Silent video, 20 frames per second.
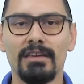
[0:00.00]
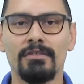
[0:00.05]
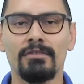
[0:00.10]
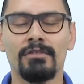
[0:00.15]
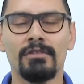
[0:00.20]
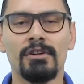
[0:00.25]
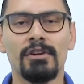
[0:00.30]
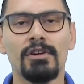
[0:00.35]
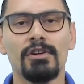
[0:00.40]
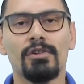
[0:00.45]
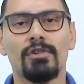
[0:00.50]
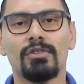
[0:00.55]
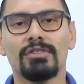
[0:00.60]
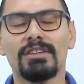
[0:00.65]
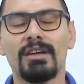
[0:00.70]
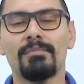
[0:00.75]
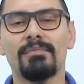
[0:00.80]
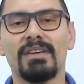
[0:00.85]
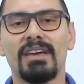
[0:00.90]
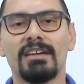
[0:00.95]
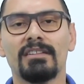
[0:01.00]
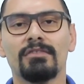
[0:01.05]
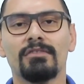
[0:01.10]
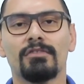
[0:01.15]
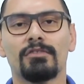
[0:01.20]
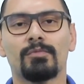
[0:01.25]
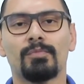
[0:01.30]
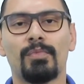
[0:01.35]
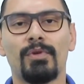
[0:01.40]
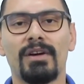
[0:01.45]
Aquígo. o también
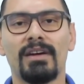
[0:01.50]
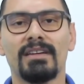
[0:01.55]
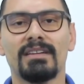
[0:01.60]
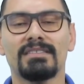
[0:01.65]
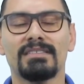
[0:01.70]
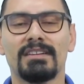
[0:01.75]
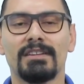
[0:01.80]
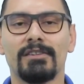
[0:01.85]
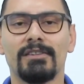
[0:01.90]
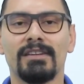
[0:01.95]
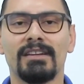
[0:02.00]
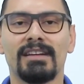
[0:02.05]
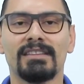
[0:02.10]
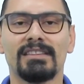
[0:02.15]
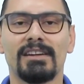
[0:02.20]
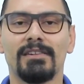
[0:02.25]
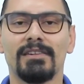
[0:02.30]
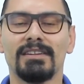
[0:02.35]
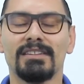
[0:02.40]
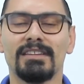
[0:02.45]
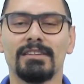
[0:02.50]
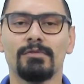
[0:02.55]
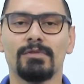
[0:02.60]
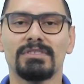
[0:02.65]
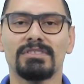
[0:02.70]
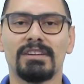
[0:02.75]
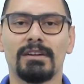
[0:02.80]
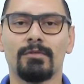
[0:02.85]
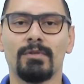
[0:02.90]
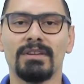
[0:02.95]
nos pueden escribir a través de
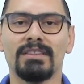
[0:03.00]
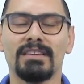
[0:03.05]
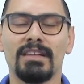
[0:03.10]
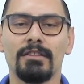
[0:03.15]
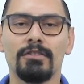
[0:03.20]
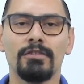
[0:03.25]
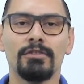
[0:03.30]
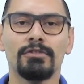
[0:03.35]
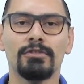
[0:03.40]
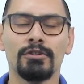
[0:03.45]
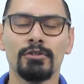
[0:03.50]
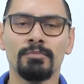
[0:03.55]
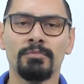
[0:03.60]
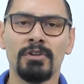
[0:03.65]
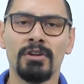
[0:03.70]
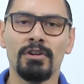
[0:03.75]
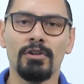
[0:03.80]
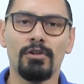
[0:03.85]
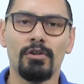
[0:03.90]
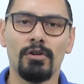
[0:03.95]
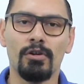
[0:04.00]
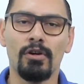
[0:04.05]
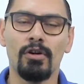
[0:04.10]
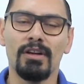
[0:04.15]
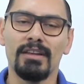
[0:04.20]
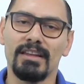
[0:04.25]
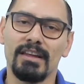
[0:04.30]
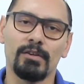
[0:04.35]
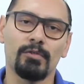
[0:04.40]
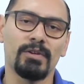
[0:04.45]
nuestra cuenta en YouTube
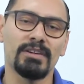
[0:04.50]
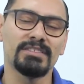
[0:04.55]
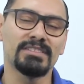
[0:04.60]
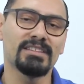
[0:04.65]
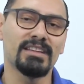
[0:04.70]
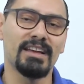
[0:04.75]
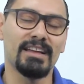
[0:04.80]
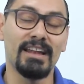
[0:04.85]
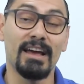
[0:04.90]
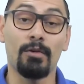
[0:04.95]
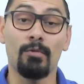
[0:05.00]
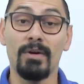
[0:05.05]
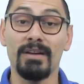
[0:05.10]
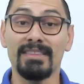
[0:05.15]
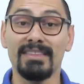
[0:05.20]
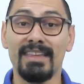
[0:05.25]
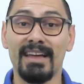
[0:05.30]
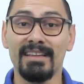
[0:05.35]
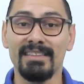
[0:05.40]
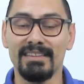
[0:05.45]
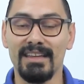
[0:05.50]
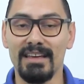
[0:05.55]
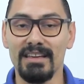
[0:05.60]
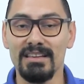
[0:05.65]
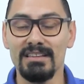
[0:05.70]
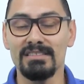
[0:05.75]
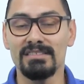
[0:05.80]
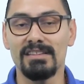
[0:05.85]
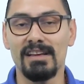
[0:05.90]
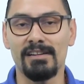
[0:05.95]
o en la, en la cuenta de
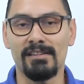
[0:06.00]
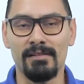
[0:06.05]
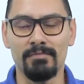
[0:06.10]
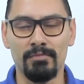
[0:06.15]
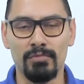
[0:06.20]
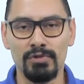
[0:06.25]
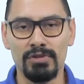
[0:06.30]
Instagram.